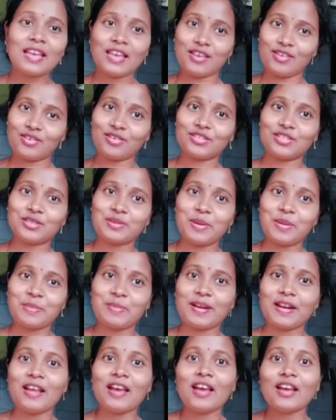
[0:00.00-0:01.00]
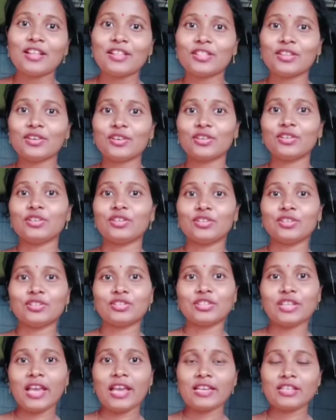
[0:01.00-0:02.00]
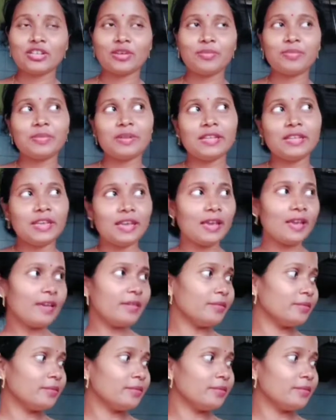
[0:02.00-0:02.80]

এই হচ্ছে ব্যাপার তো এইসব নিয়ে